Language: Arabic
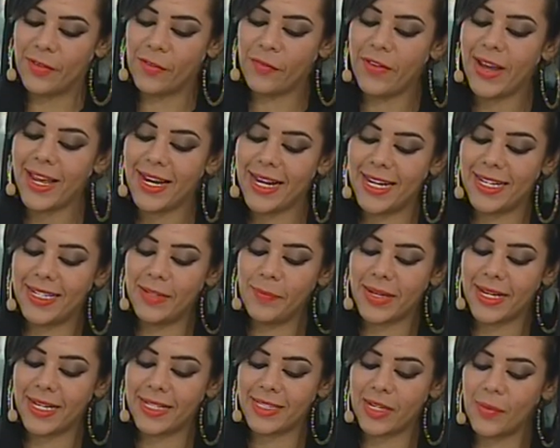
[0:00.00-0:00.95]
وفعلا
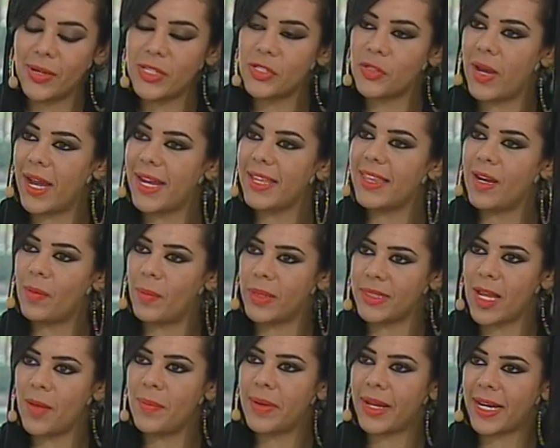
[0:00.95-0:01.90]
يمكن توجه ايضا
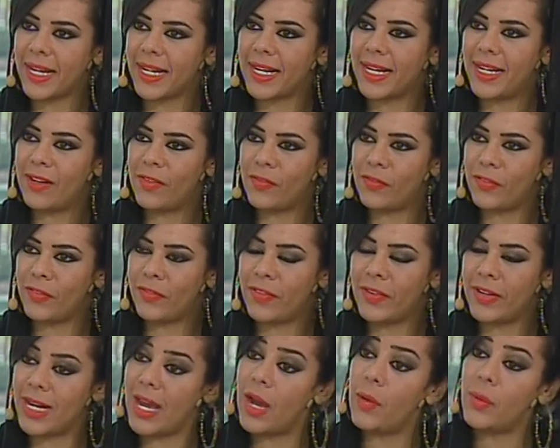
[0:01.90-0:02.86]
المطابخ آه، في
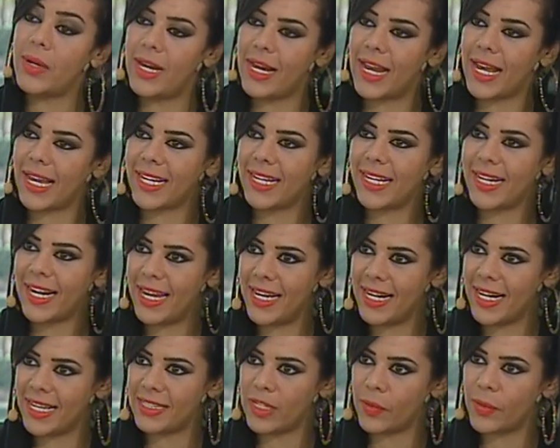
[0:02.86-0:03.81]
الاونه الاخيره
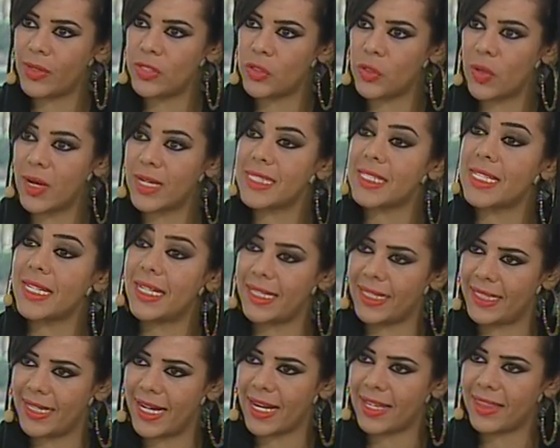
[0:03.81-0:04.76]
الى التوجه
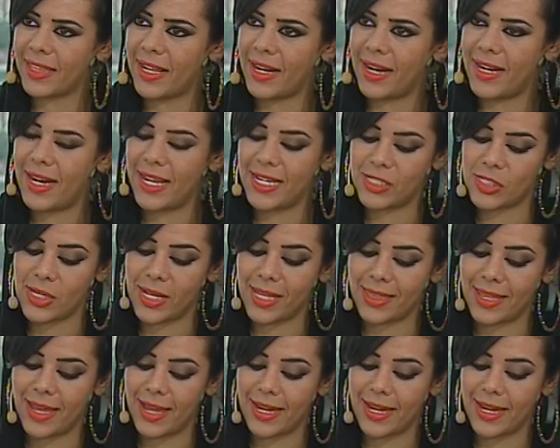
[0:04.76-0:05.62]
الصحي اكثر عن اي شيء نعم.